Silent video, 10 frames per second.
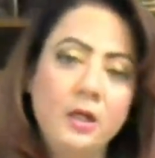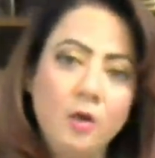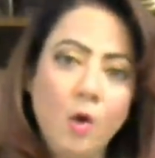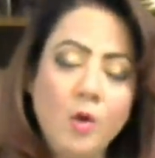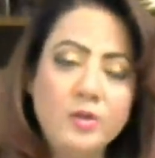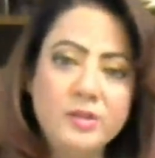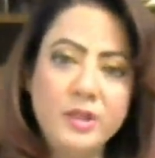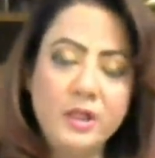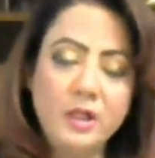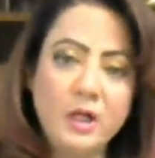लाहौर
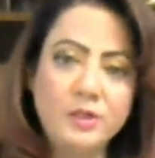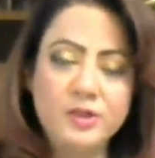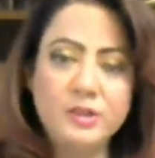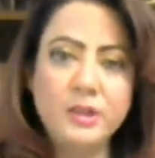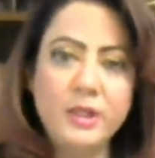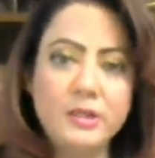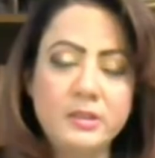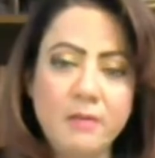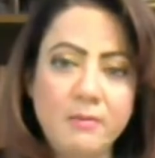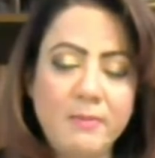से कराची से
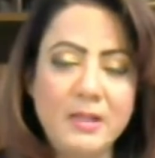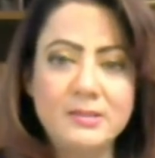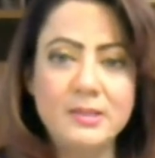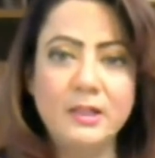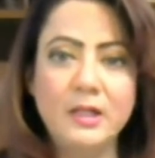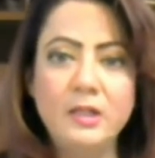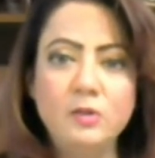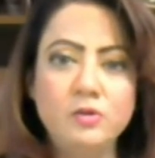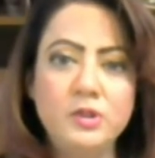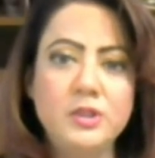इस्लामाबाद से कई
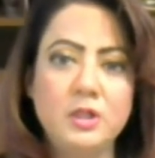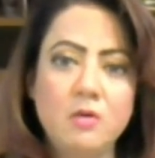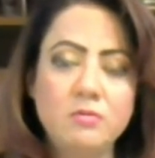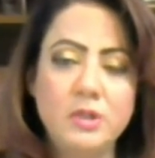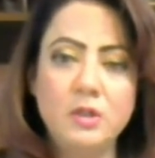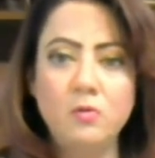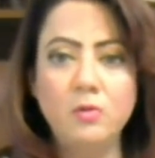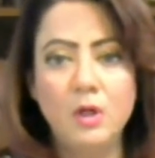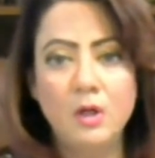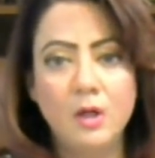दूसरी जगहों से
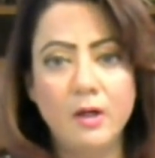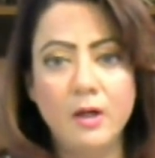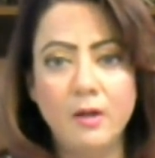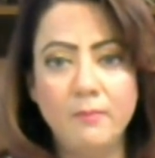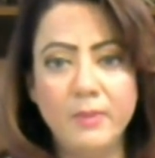लोग आ,